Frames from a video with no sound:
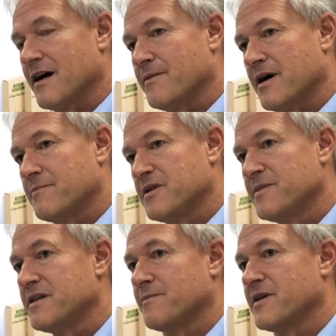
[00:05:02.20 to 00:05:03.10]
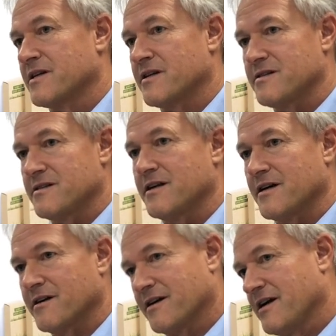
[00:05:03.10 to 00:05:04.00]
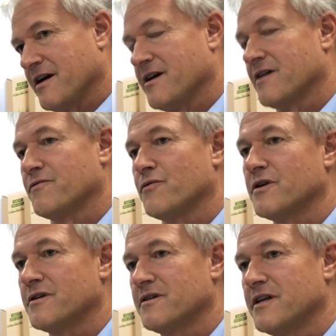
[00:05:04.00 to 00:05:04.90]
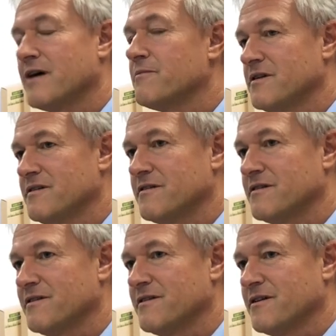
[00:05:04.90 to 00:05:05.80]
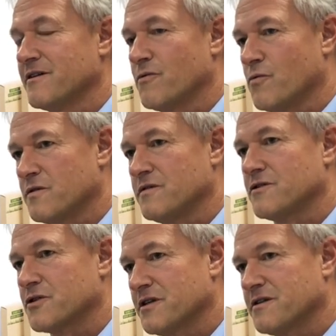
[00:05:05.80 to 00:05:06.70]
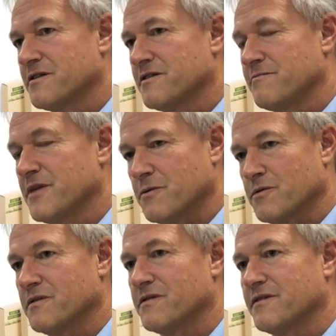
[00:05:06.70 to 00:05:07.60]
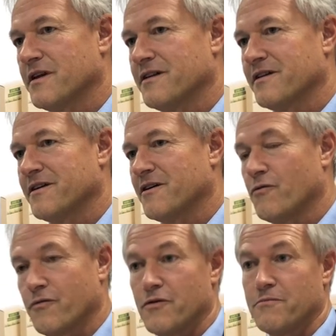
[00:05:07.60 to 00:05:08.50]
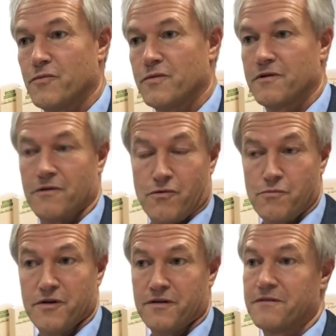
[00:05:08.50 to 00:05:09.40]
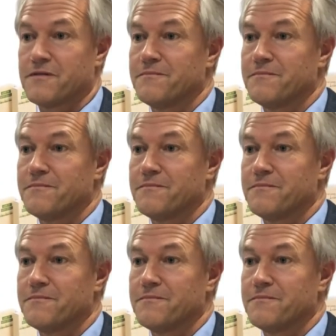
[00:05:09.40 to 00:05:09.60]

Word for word: aber haben die Mitarbeiter, das ist ja Kernantwort, die haben diesen großen Schritt mit uns dann äh, aufgenommen und auch umgesetzt.